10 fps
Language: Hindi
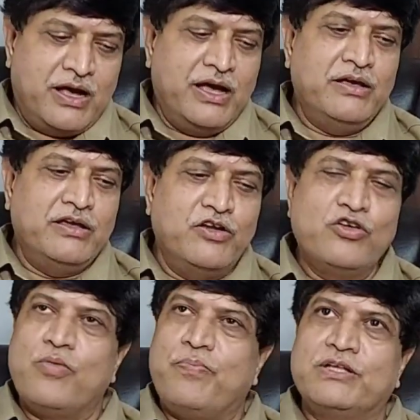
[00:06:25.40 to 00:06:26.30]
हैं
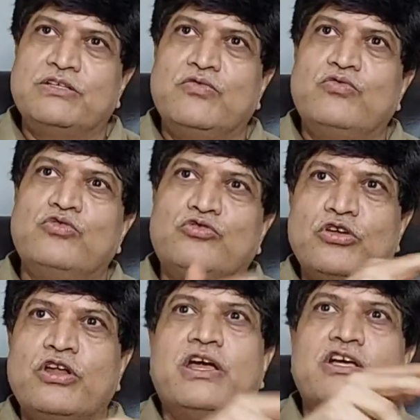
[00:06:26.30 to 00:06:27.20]
येडियुरप्पा जी उन्होंने तो
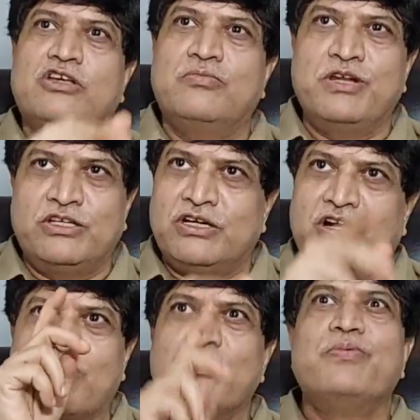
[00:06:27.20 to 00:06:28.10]
इरिगेशन मिनिस्टर
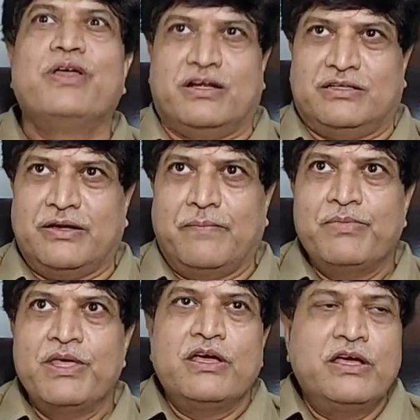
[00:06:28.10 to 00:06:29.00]
कभी भी रखते हैं
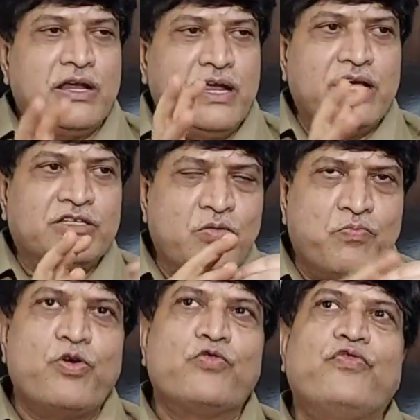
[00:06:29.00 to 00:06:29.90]
इरिगेशन
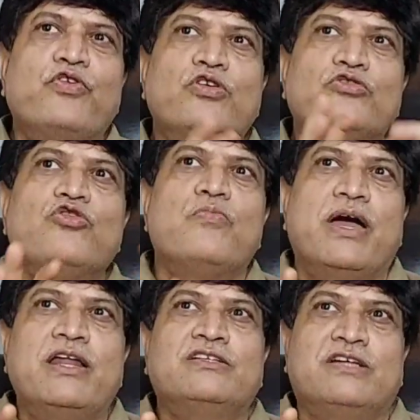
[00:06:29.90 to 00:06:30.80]
पोर्टफोलियो जो
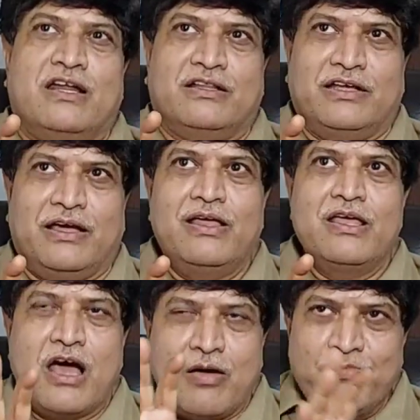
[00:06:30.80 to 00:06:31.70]
मैनेज करते हैं
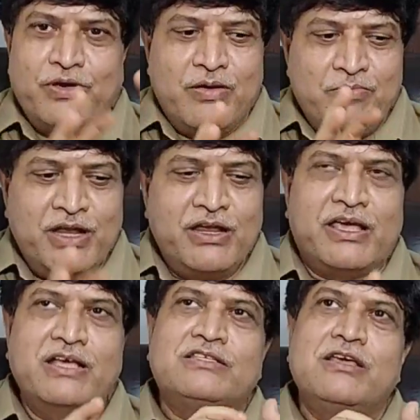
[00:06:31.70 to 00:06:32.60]
अब ये मेरी
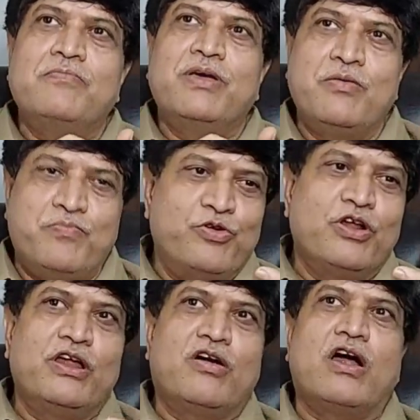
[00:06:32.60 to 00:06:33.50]
केस से मेरी
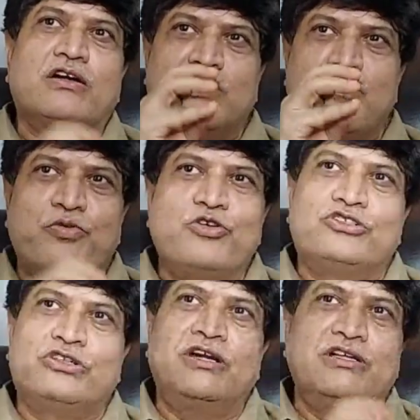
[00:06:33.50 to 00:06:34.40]
पूरे रिकॉर्ड से पूरी
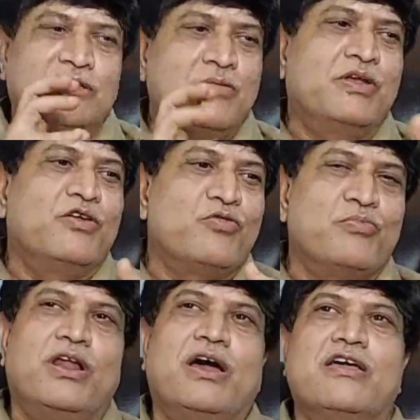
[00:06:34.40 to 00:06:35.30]
स्टडी से मेरे को
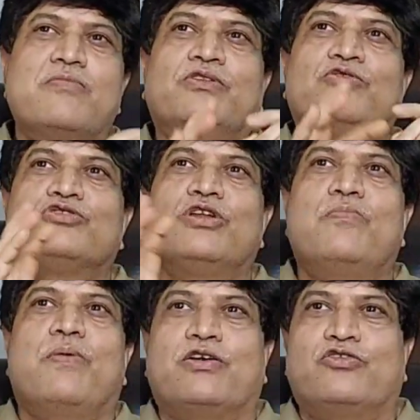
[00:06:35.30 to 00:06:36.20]
मिला कि भाई दूसरे
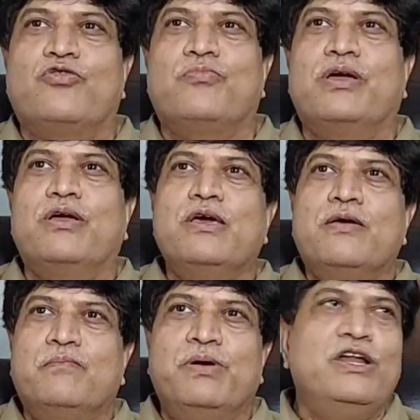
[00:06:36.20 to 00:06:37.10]
पार्टियों में
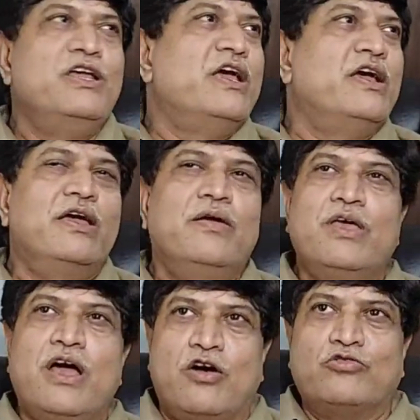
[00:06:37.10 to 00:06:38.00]
बीडीए
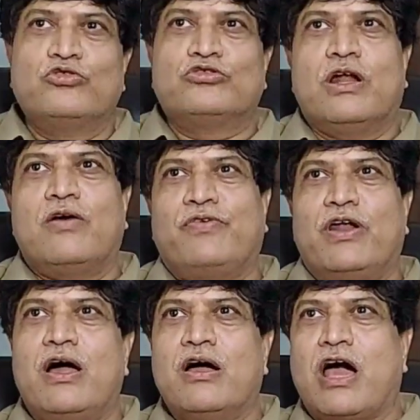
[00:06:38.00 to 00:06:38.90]
और दूसरा
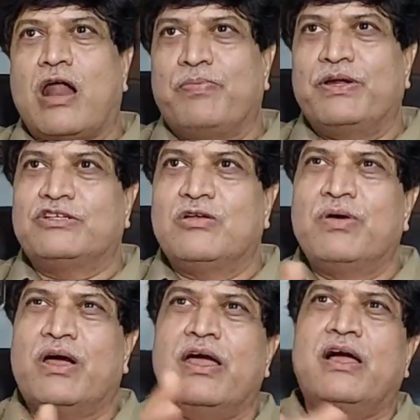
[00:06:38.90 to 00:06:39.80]
फलां कारपोरेशन
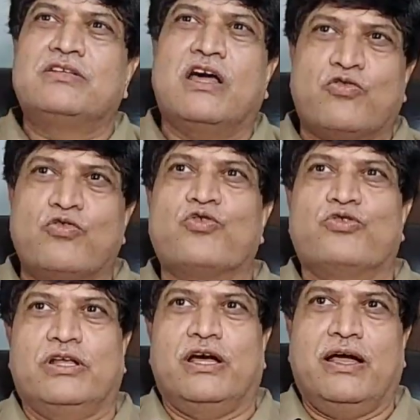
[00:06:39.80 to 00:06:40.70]
में कई हज़ार कोड
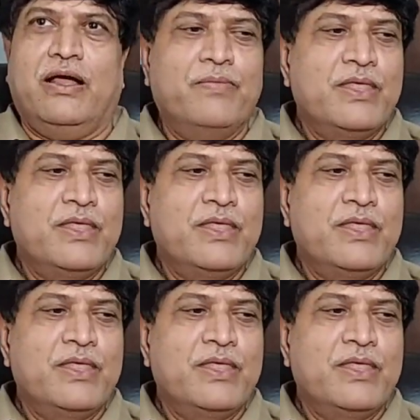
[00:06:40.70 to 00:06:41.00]
होता है